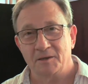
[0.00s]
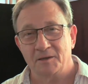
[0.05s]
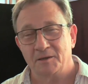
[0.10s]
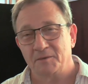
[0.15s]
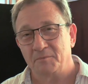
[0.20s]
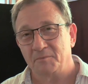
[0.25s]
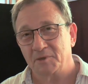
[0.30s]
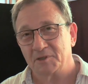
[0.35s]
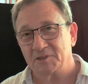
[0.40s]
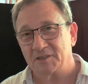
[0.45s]

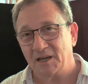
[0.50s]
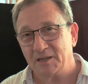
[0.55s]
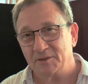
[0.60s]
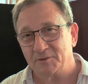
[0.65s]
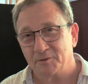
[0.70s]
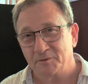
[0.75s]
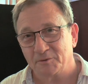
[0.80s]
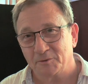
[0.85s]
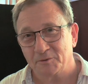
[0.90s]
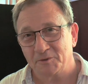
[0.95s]
e,
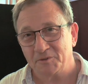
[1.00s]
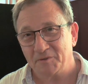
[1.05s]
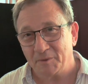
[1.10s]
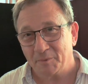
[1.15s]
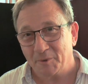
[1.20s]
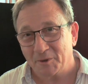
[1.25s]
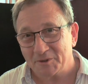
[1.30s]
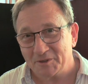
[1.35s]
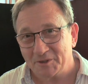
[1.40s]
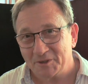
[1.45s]
mieszkańców tu
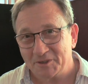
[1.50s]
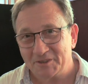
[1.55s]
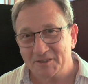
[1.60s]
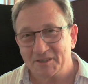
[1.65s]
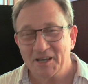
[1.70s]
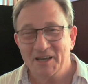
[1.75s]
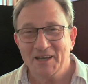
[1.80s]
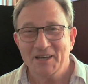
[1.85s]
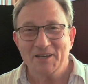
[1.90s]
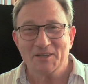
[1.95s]

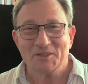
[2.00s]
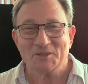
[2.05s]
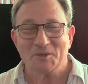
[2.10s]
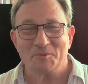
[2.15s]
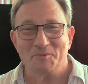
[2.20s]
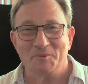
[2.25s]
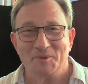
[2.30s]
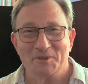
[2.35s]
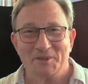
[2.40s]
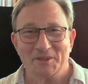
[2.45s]
Świebodzic,
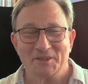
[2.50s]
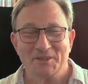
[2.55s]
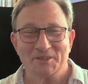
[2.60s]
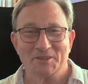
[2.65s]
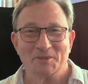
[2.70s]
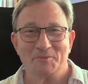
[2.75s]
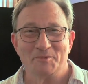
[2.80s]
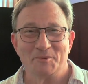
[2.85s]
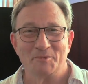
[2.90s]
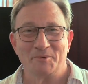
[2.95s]
żeby,
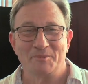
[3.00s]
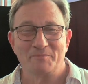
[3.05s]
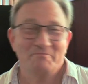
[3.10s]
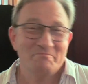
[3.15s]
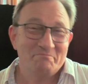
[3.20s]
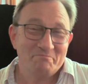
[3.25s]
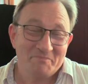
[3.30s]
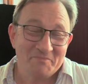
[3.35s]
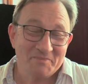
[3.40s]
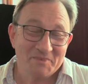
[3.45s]
żeby,
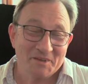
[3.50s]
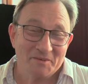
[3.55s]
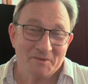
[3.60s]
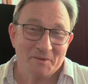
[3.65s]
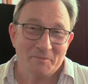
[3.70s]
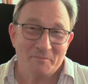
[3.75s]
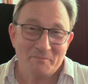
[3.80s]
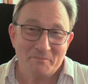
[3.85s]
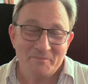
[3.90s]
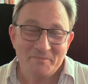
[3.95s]
nie
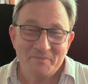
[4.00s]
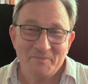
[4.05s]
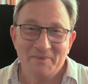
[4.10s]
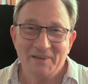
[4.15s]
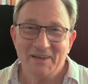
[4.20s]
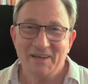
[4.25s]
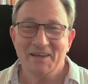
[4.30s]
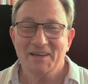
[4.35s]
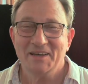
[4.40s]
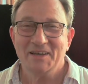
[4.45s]
wiem,
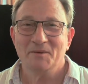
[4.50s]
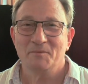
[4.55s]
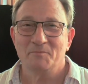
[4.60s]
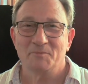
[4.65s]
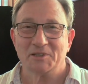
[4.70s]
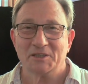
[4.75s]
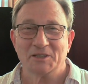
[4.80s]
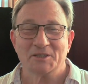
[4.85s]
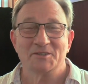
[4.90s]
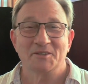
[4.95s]

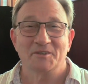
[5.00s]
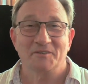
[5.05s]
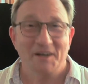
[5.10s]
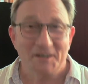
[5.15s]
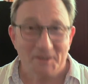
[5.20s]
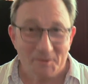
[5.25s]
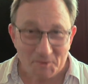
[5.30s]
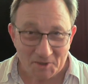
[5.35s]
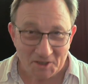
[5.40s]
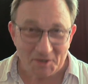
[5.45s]

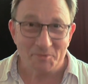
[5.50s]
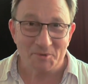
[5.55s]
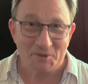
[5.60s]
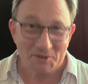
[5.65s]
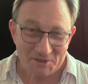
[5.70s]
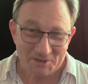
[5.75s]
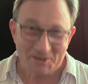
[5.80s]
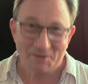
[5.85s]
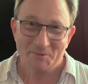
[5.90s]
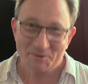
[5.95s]
przetestowali mnie i
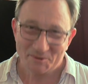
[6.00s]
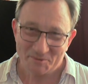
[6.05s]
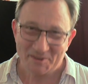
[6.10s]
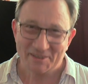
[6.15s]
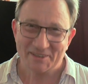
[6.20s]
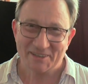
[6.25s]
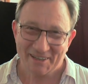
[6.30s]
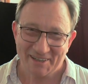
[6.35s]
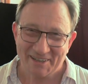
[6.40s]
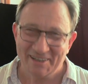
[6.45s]
przyszli na mój
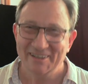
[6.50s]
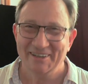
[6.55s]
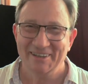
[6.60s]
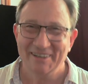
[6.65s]
spektakl.